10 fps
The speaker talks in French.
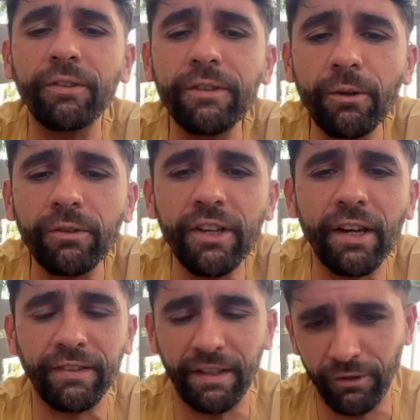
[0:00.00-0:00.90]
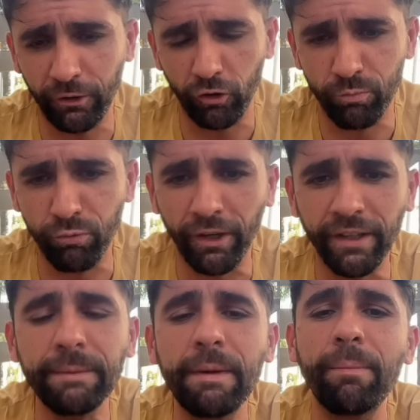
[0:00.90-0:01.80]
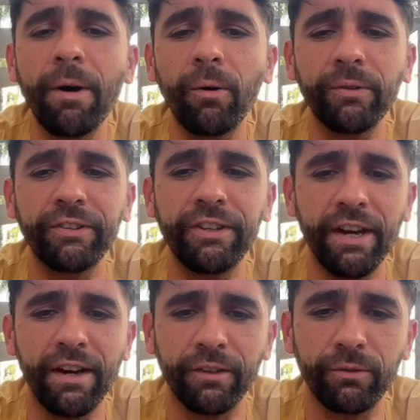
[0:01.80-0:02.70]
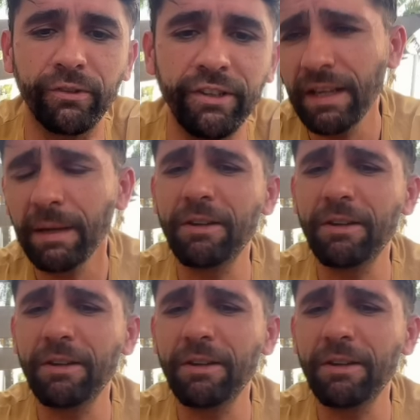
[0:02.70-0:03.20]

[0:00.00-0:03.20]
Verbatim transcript: financière et ça veut dire que je pourrais aider mes parents s'il y a un souci.